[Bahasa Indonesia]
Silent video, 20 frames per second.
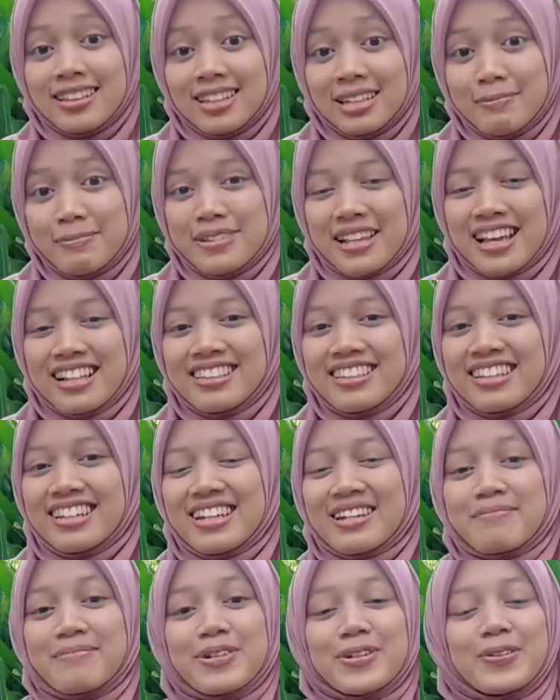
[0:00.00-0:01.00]
Tips and
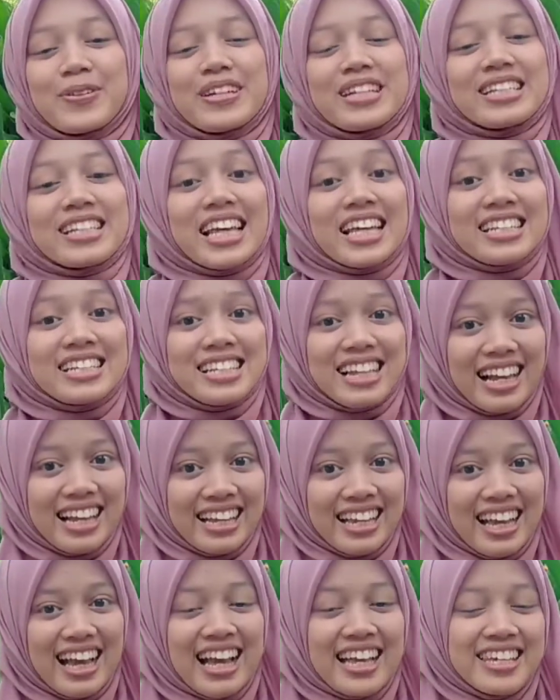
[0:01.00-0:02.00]
trick menulis
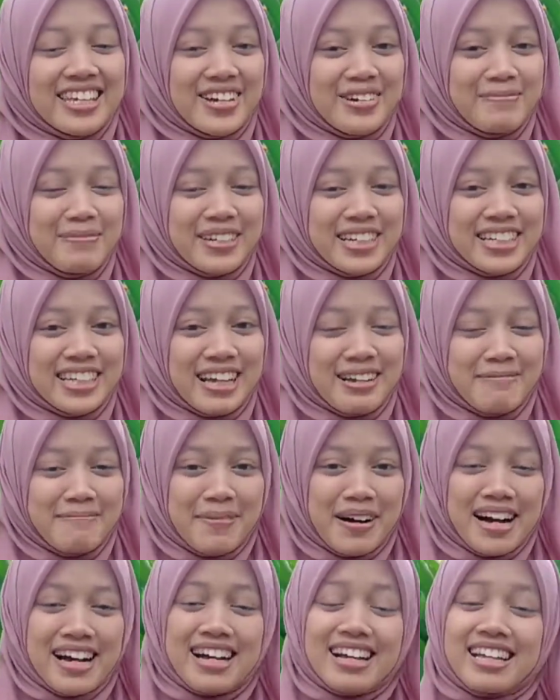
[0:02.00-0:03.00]
esai. Yang
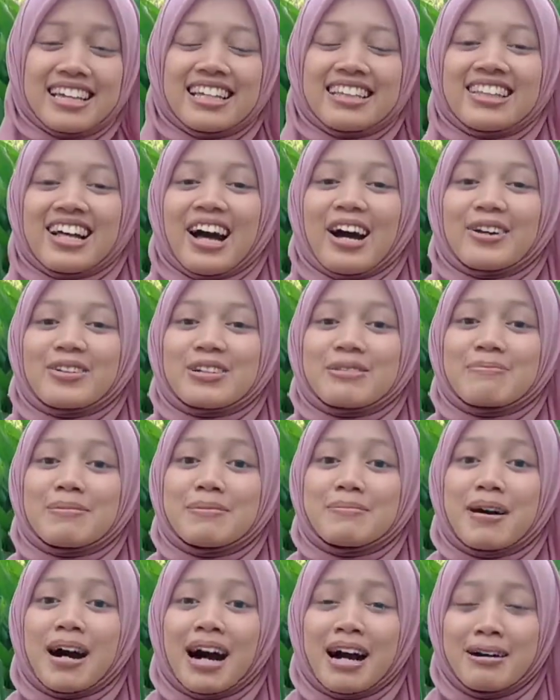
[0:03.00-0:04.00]
pertama, kita harus
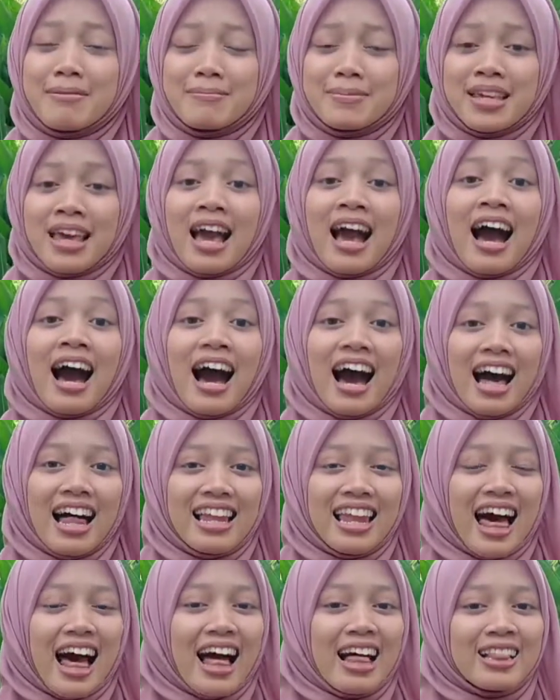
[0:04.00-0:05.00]
memahami
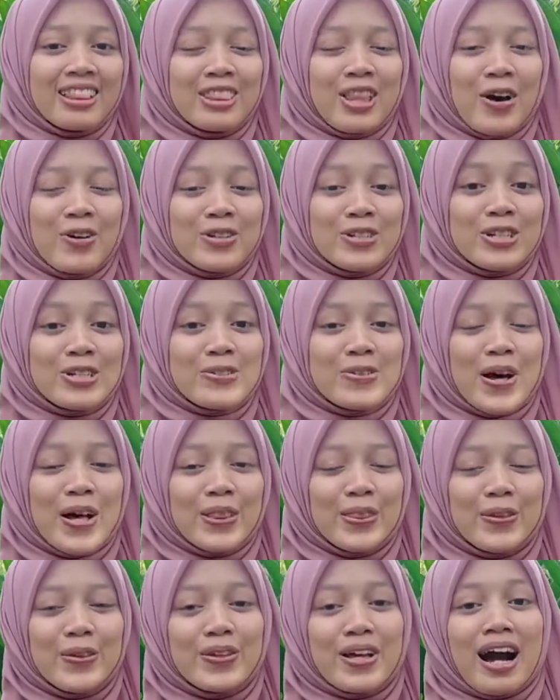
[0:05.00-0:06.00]
hal atau
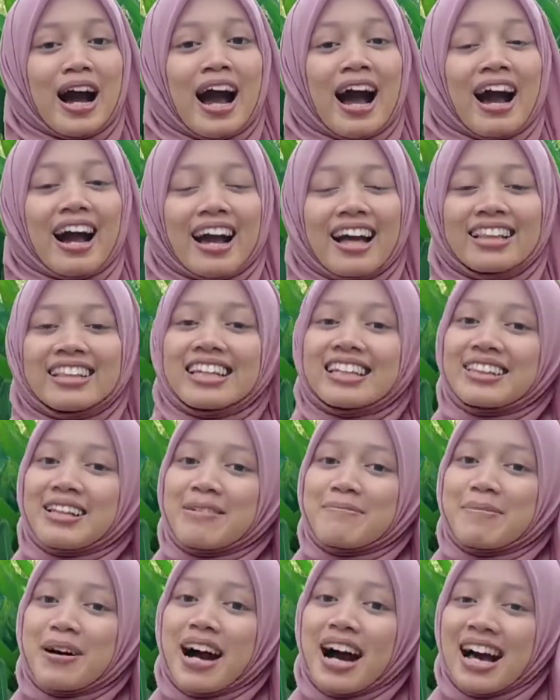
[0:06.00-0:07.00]
sesuatu yang akan
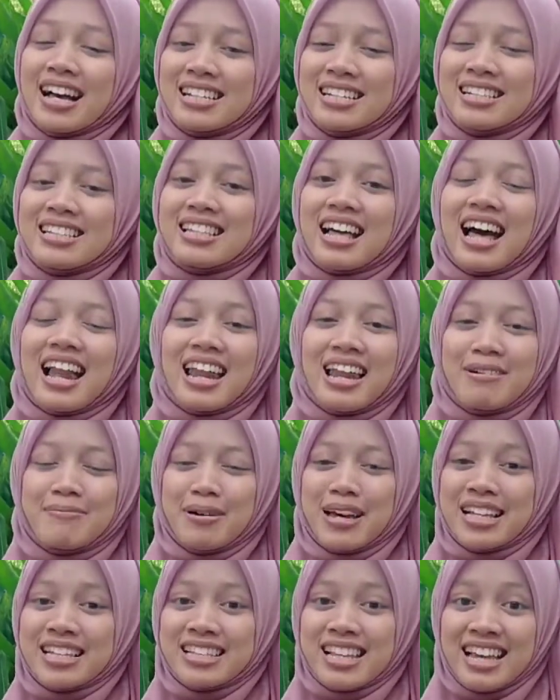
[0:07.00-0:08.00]
kita bahas
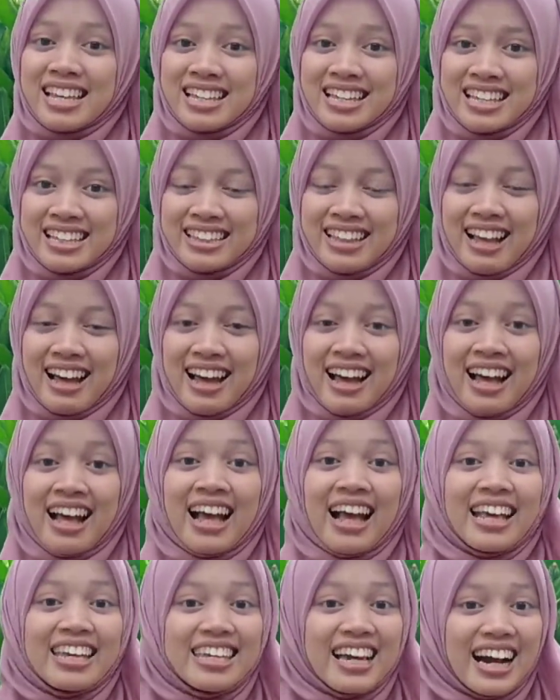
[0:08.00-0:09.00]
dalam esai kita.
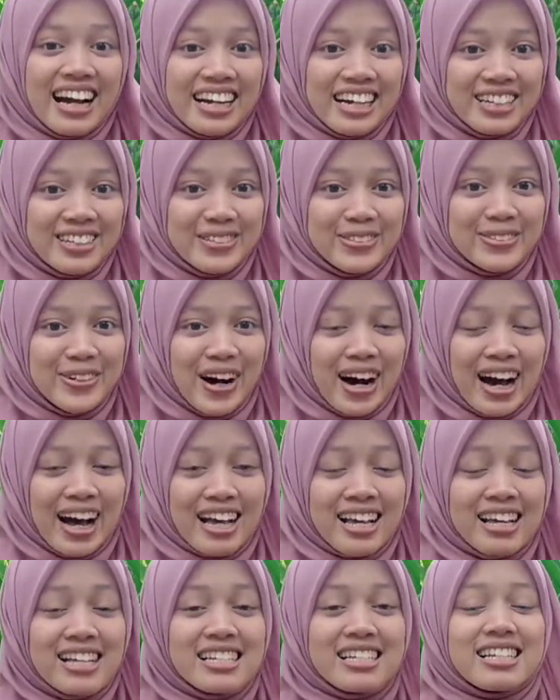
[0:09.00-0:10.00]
Yang
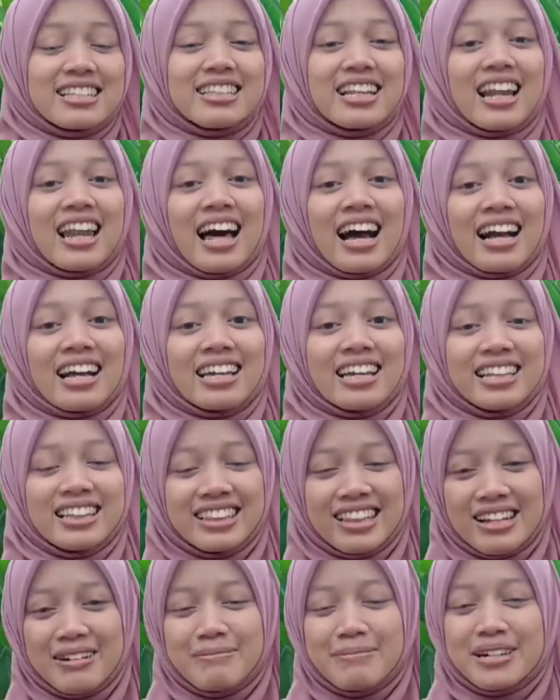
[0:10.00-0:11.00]
kedua, setelah
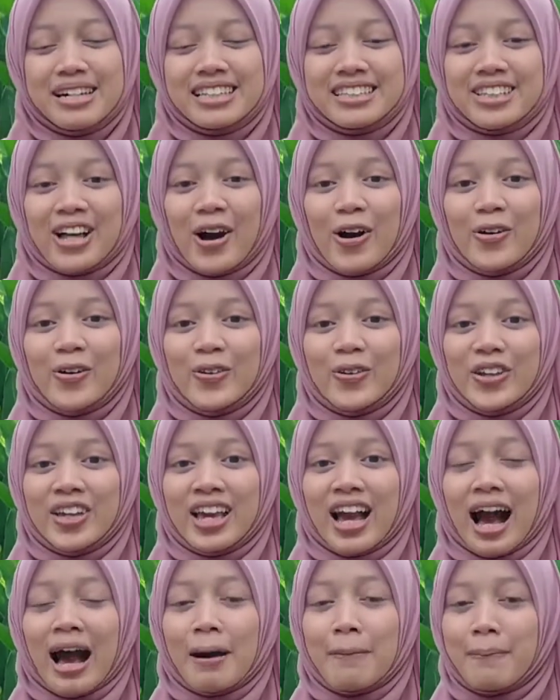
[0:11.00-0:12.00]
kita
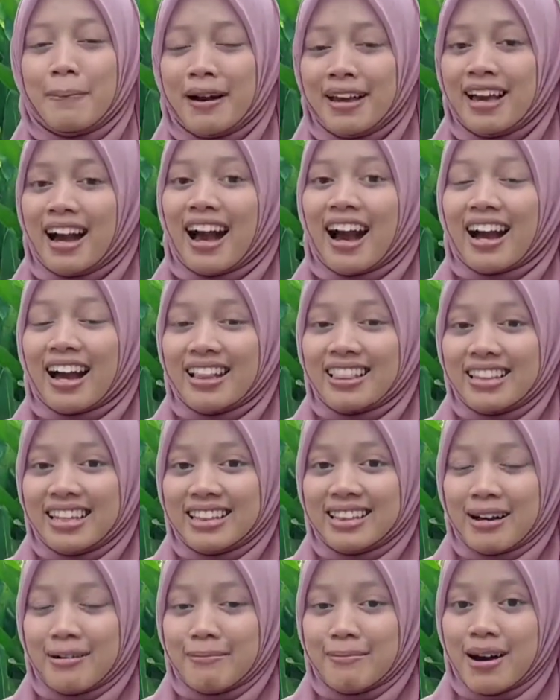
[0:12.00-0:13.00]
mengetahui apa yang akan
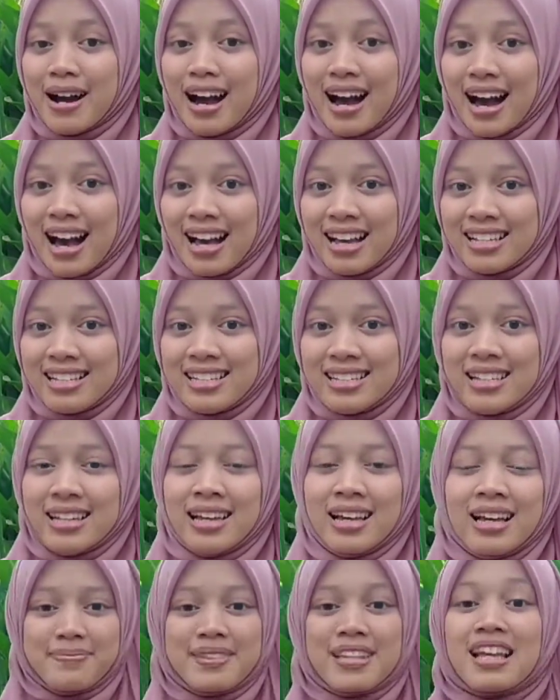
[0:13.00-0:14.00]
kita bahas,
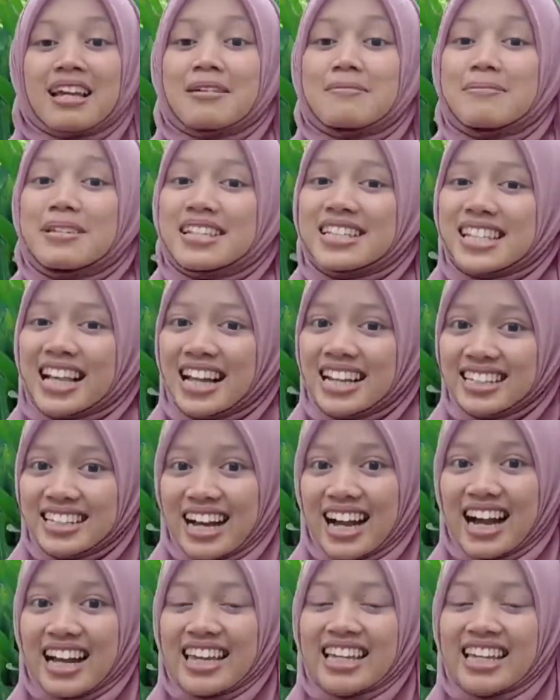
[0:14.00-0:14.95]
misalnya